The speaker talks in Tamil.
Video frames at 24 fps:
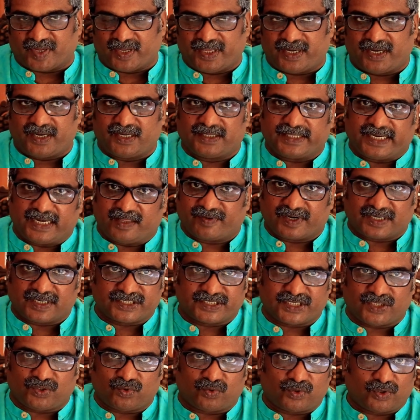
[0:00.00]
இரண்டு
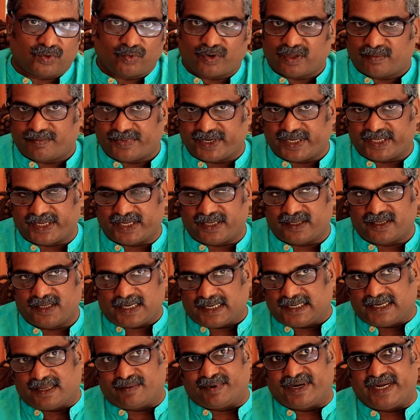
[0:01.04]
தலைவர்கள் செய்து கொண்டு உடன்படிக்கை
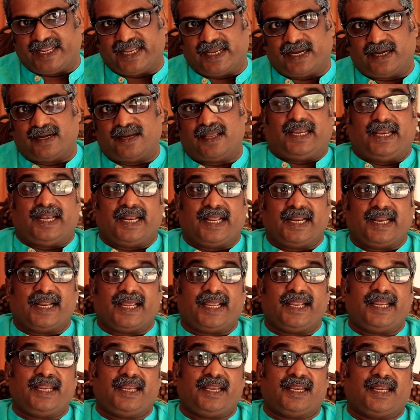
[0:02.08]
என்றபடியால்
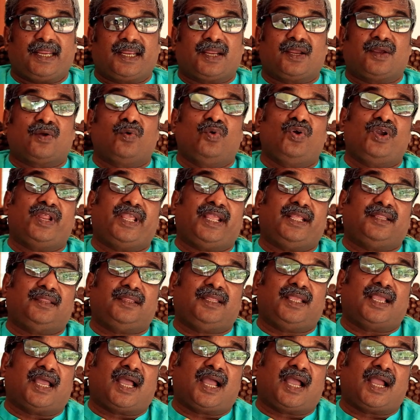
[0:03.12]
இலங்கைக்குள்
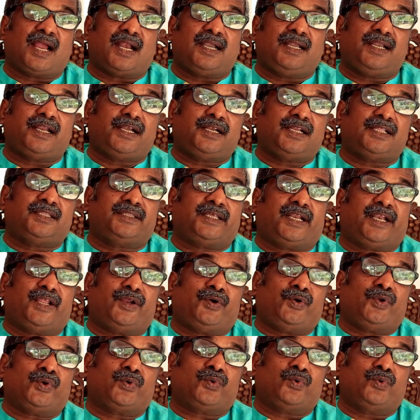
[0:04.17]
இந்தியா என்றென்றும்
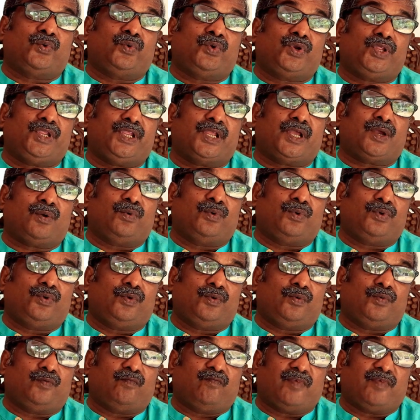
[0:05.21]
தலையிடக்கூடிய ஒரு